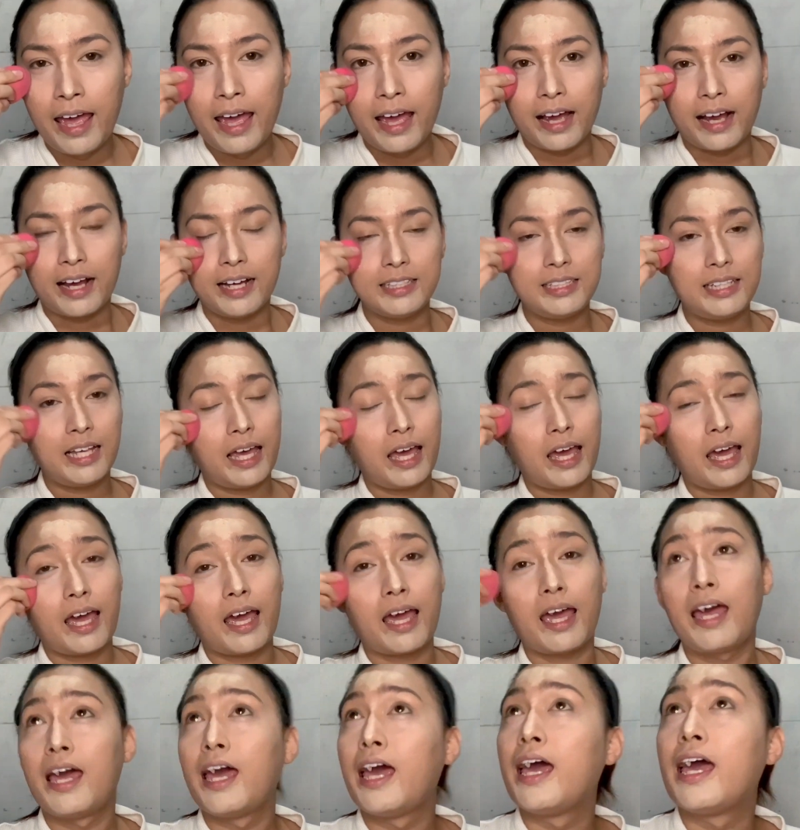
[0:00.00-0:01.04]
Kasi
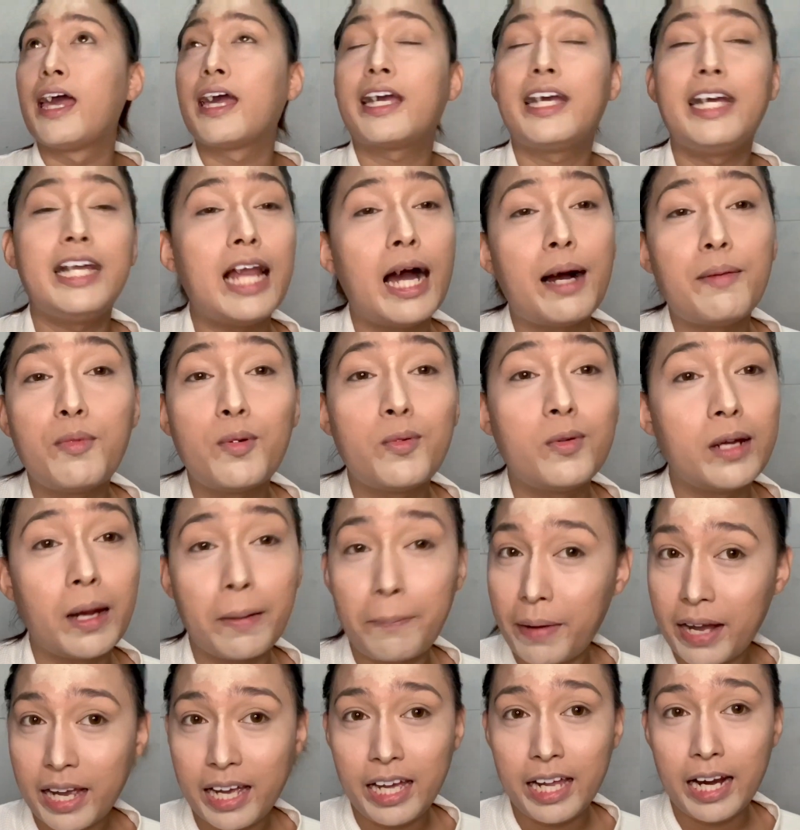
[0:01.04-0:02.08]
kailangan mo muna
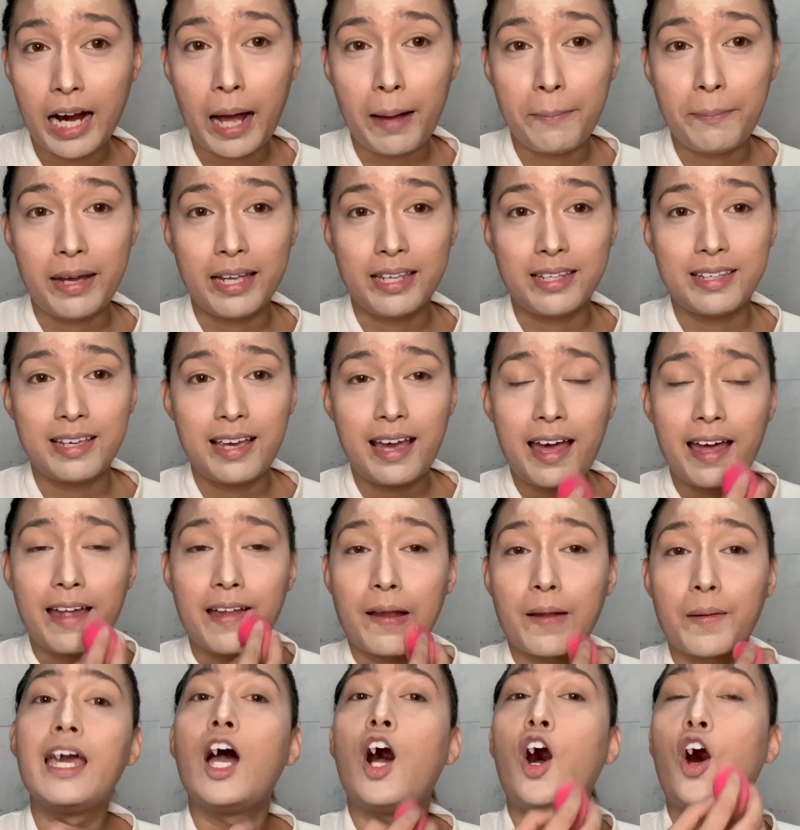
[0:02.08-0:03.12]
paghirapan yan.
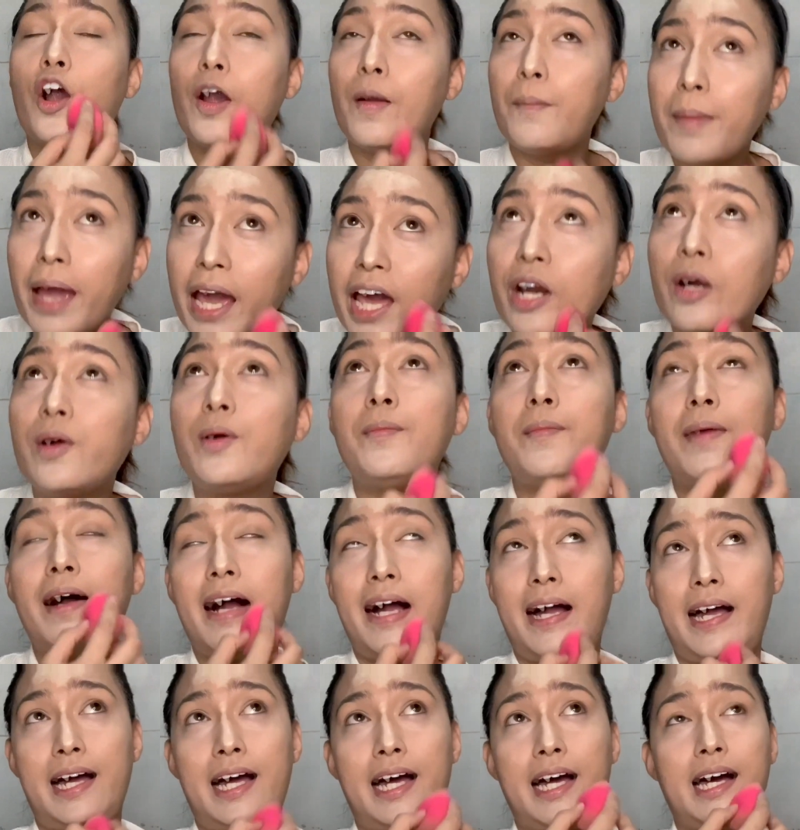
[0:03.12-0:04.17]
Or merong
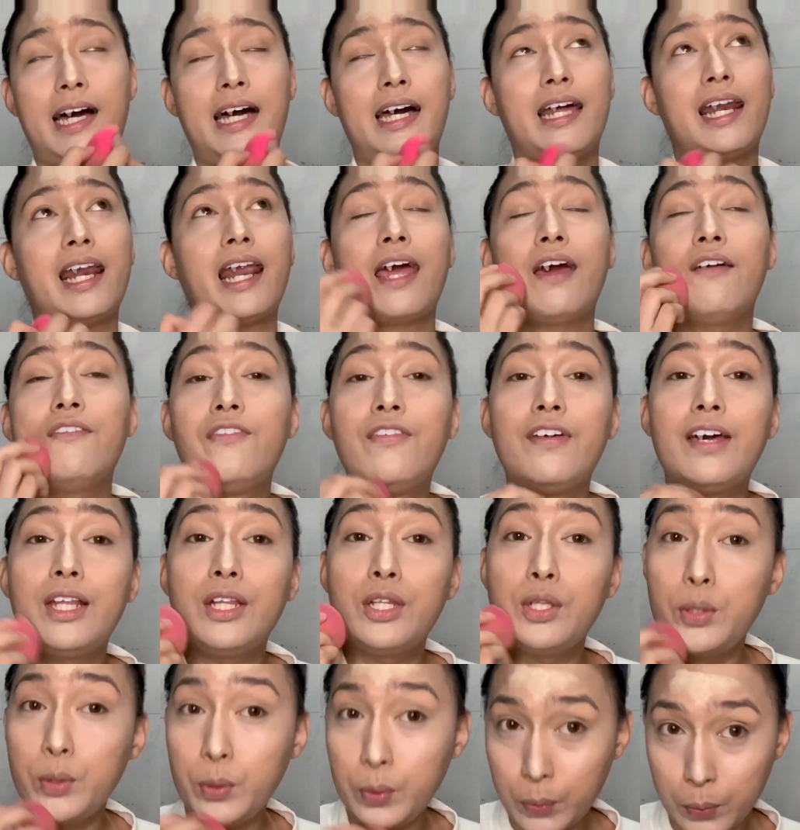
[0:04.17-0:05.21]
mga
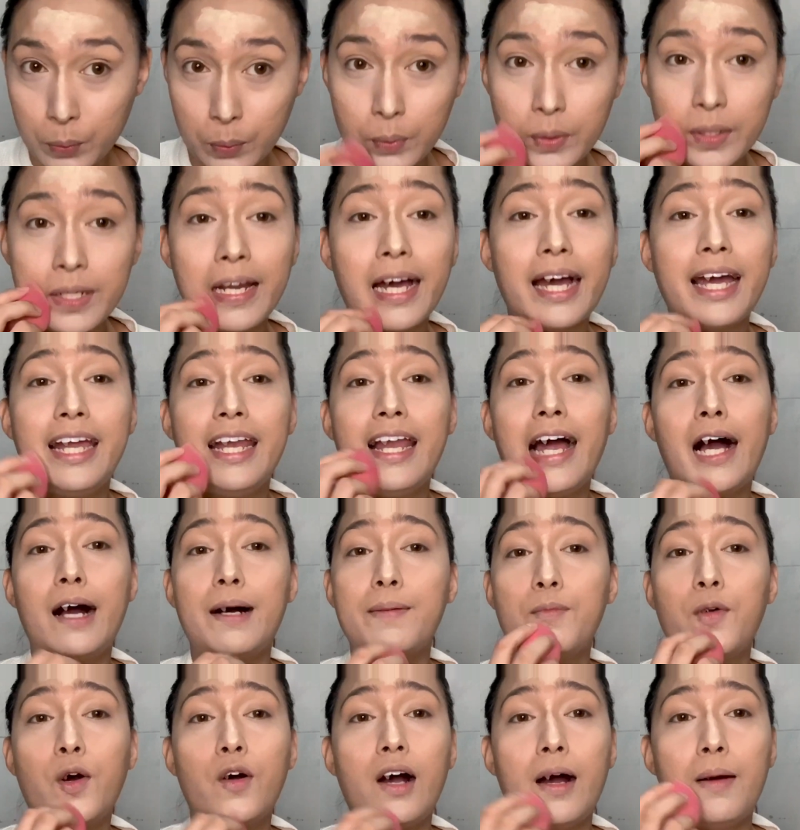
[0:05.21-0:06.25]
revenue na kailangan
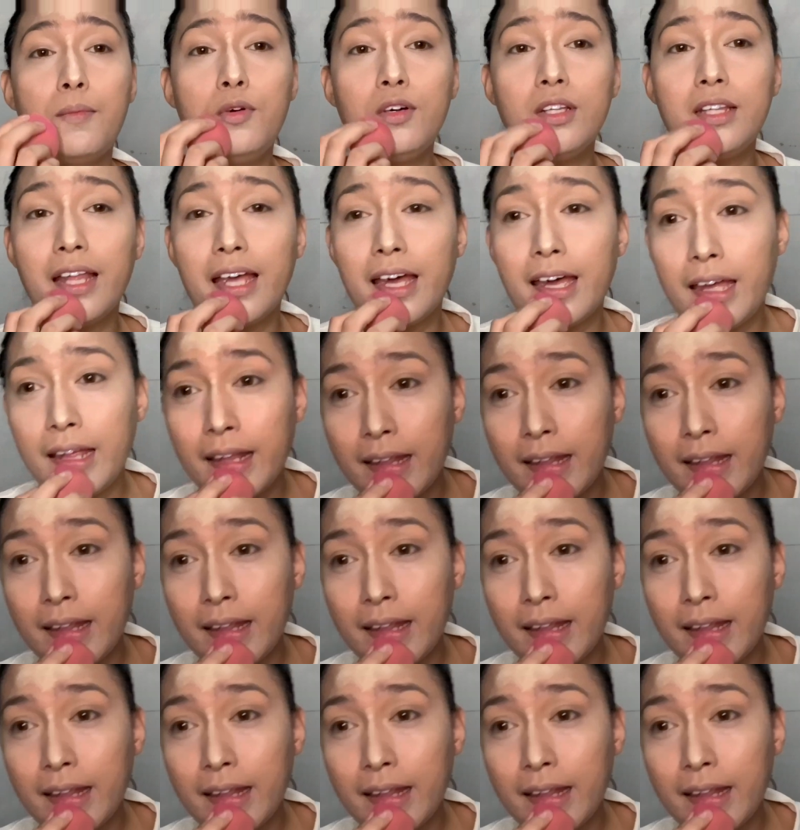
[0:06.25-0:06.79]
mong abutin